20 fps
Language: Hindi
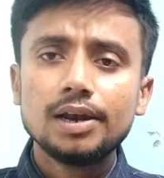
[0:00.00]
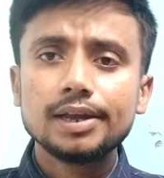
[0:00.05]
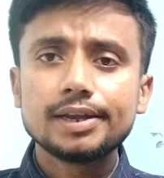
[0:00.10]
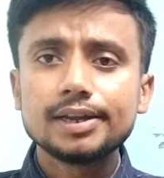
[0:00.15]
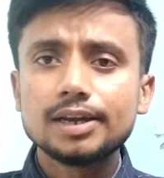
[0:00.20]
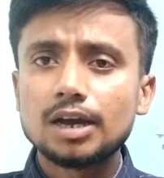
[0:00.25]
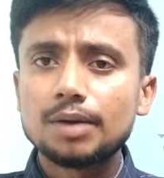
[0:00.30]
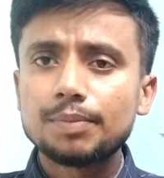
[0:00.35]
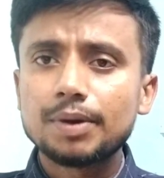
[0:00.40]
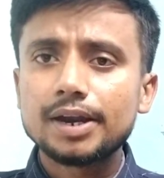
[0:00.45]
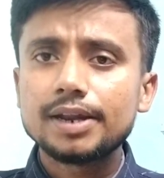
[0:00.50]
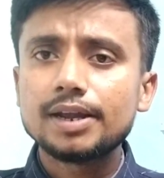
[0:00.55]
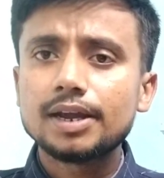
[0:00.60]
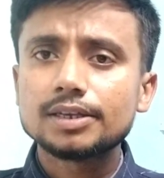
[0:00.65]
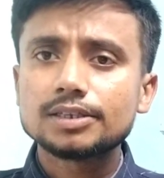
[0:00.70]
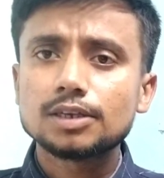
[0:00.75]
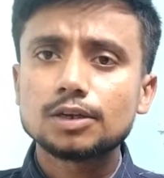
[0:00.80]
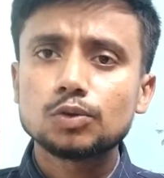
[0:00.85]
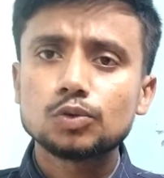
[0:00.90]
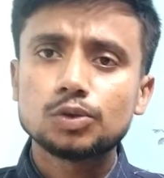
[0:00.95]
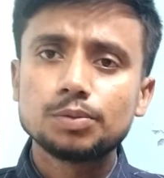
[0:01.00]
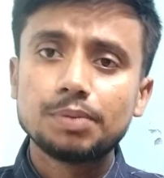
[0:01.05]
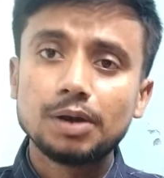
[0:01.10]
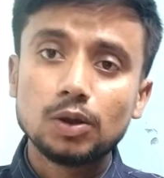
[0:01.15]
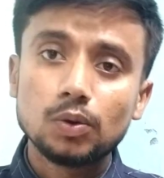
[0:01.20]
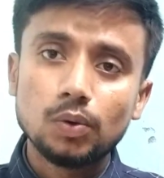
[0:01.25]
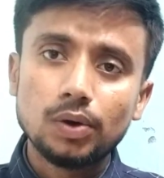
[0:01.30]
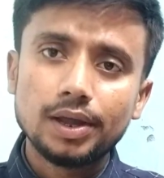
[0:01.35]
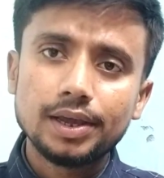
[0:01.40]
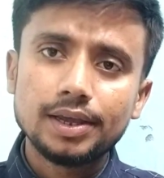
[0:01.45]
लेकिन हमारे यहाँ ऐसा कुछ
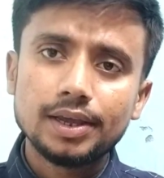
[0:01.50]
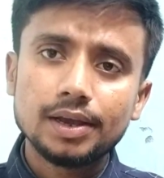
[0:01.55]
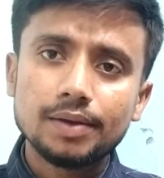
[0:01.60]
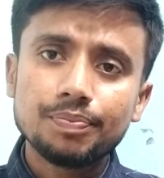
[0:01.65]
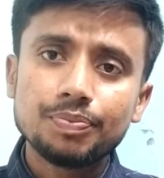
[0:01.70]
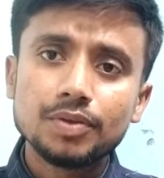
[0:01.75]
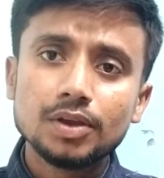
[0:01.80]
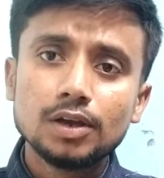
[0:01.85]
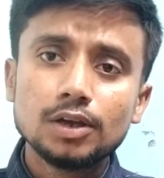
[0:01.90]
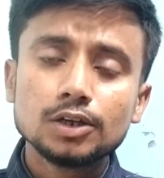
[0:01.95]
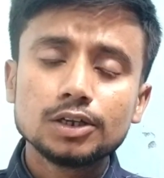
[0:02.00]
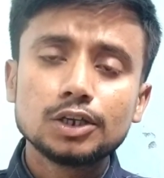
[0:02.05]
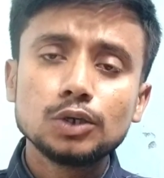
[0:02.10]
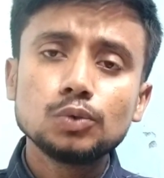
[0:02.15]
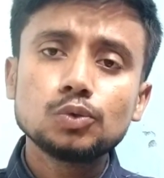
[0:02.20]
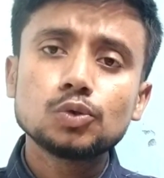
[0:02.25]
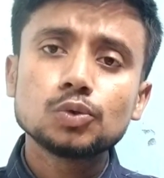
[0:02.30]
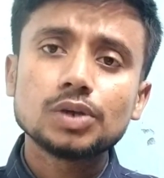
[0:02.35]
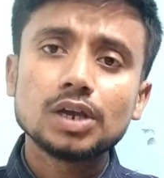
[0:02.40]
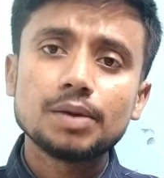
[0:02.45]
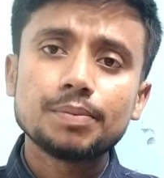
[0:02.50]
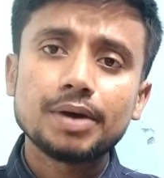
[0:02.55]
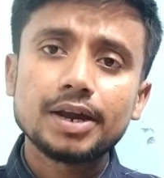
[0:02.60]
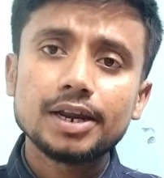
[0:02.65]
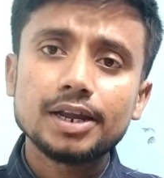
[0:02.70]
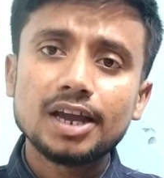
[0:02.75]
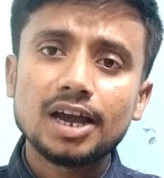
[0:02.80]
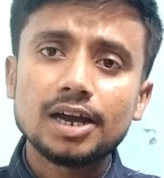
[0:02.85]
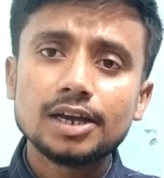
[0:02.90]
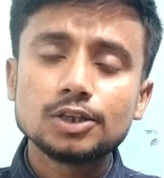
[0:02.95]
बिल्कुल नहीं है क्यों चूँकि
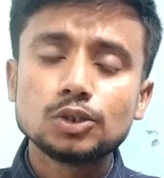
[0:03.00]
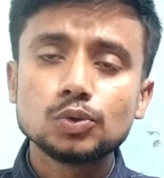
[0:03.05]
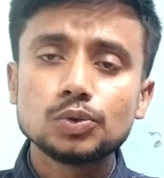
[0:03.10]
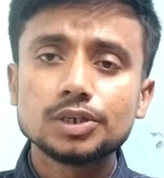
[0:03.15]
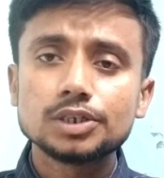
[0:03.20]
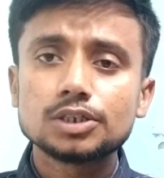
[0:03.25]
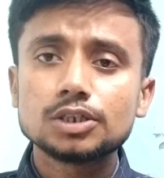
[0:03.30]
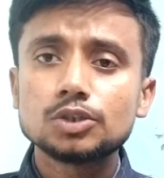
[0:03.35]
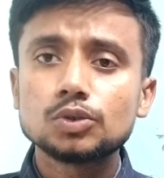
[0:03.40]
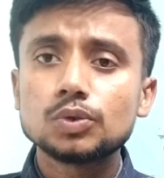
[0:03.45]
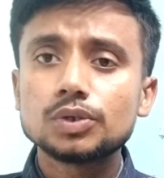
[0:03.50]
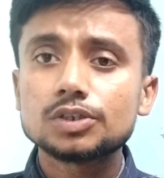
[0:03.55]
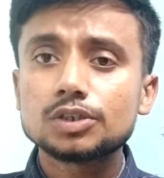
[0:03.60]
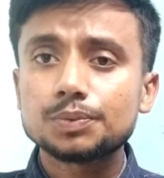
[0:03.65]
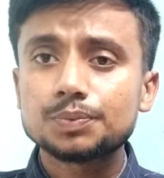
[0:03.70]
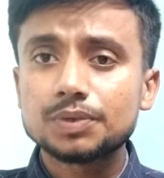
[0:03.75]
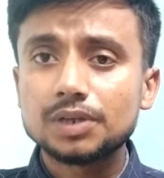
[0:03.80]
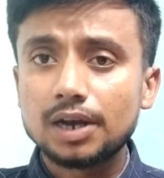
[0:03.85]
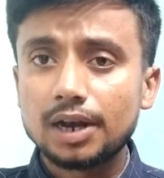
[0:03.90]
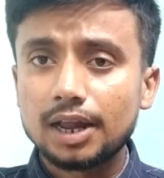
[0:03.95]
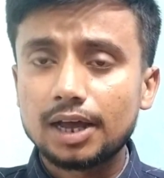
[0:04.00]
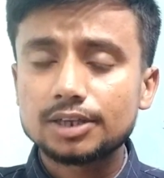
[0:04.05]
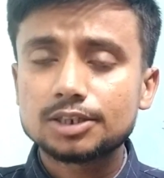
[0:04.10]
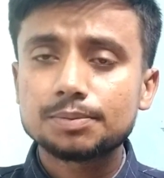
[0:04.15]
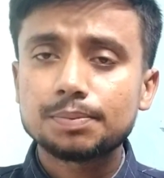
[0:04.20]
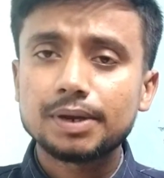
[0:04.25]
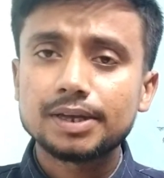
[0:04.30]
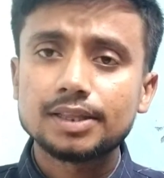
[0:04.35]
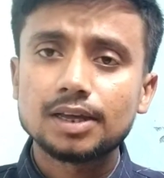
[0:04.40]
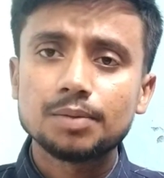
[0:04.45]
हमारे यहाँ एजुकेशन जो है सबसे
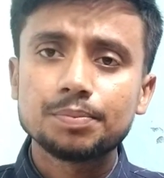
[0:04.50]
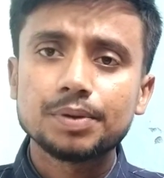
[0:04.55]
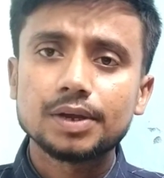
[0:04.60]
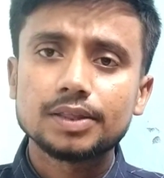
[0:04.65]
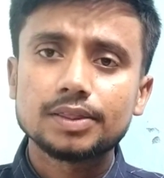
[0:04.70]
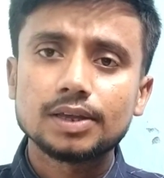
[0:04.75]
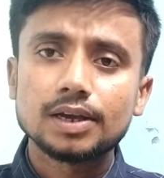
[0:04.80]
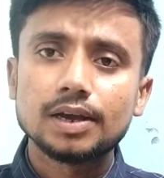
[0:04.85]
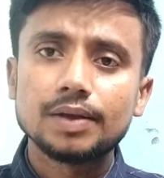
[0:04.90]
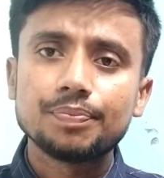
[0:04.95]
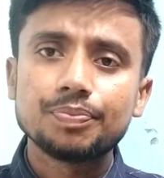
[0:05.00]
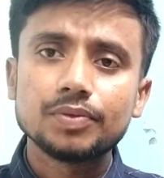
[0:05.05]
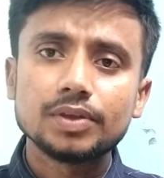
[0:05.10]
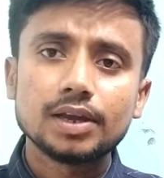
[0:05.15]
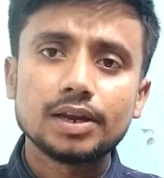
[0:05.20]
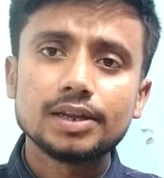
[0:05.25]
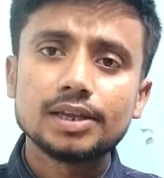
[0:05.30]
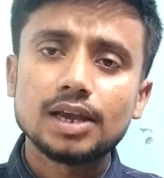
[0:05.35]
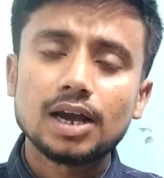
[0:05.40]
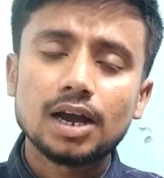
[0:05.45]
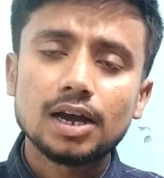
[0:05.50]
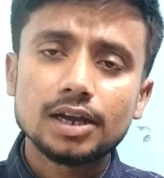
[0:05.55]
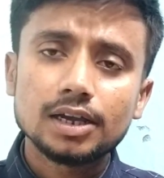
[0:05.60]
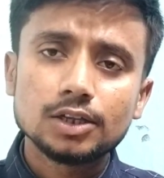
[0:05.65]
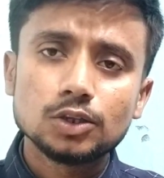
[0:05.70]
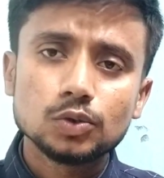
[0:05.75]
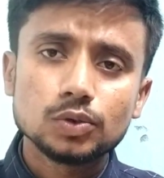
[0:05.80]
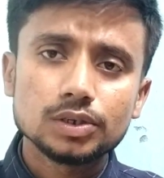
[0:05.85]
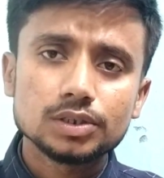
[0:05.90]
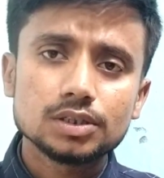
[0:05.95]
लास्ट पायदान पर आता है यानी यहाँ
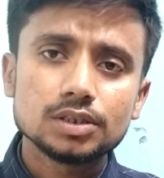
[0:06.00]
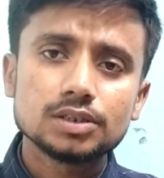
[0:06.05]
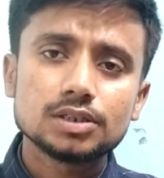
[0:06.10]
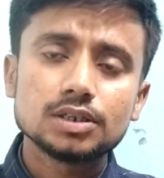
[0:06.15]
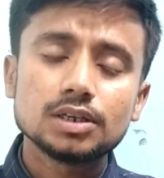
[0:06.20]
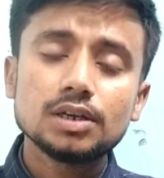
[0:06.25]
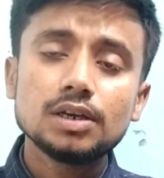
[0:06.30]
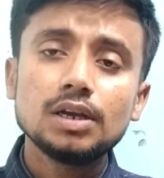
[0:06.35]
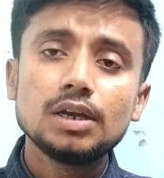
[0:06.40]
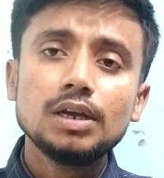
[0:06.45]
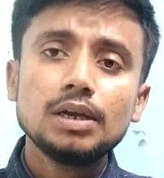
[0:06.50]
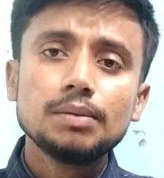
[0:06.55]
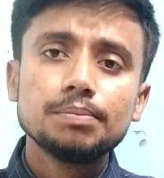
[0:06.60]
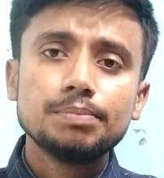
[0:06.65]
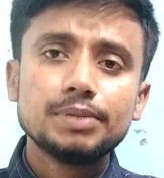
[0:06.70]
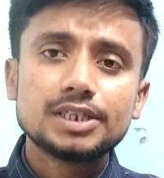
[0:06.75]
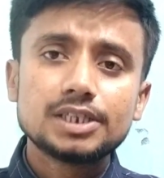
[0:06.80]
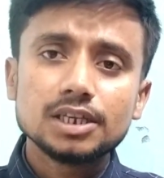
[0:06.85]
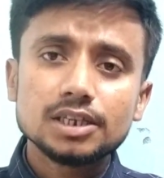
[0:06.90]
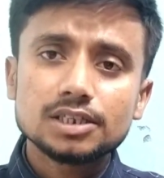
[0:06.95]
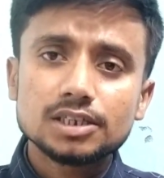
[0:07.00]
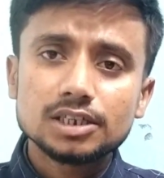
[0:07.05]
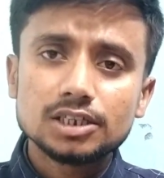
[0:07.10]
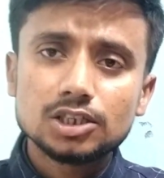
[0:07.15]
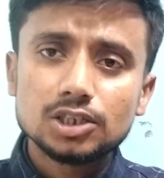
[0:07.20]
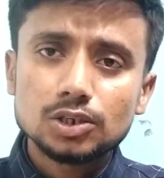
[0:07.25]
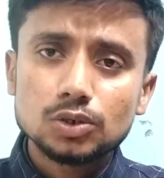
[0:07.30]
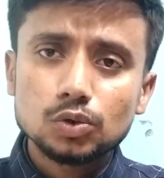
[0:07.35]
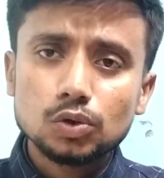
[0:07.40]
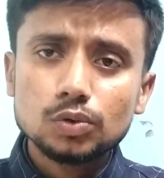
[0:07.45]
एजुकेशन से विशेष
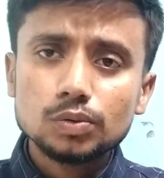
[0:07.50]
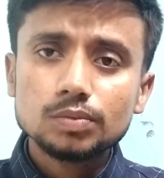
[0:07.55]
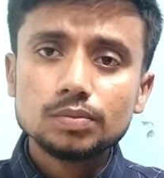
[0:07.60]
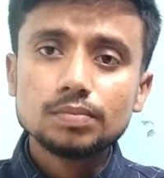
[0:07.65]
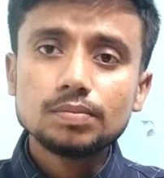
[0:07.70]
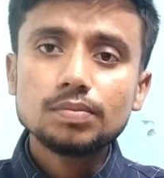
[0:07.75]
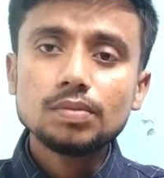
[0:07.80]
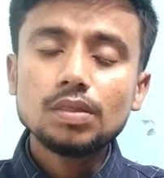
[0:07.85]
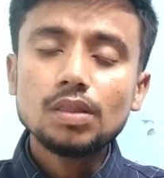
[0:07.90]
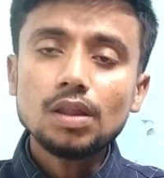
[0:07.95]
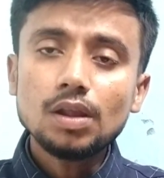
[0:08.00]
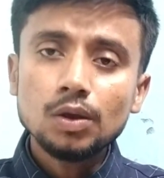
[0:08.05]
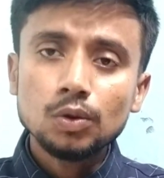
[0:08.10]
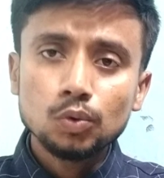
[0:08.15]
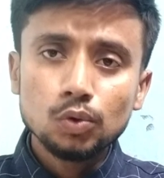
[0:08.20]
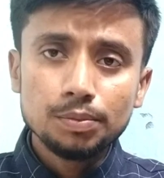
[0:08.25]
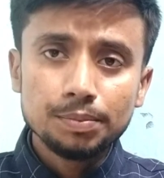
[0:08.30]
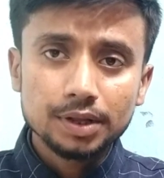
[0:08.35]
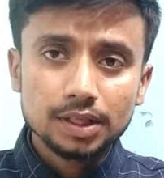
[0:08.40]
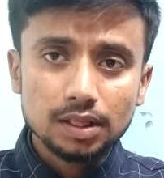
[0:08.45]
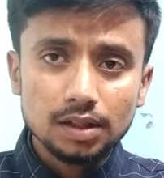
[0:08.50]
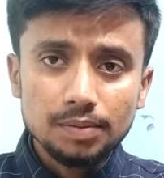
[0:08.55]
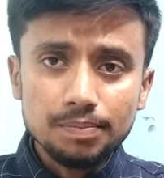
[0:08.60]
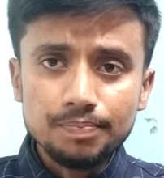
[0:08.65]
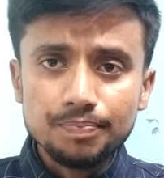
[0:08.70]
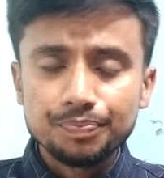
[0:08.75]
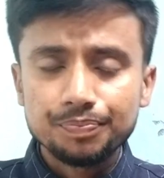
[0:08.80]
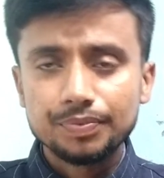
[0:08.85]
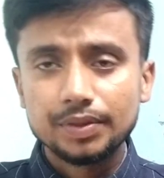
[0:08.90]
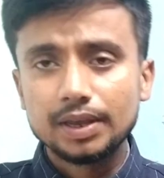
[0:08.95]
किसी को कोई
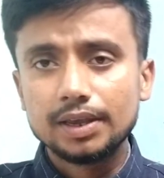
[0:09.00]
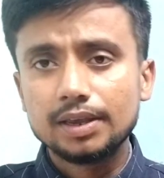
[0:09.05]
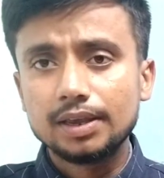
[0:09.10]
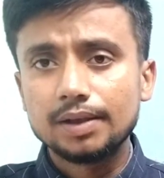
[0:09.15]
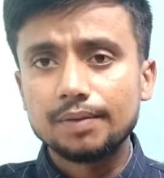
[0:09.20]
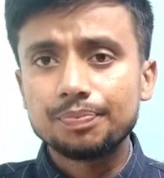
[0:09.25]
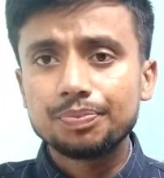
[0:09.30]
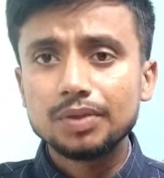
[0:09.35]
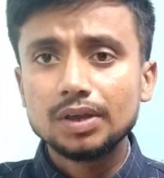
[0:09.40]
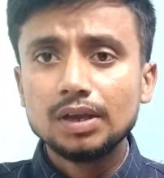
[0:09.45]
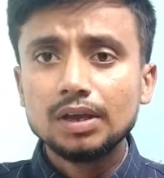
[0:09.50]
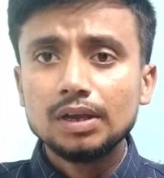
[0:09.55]
मतलब नहीं है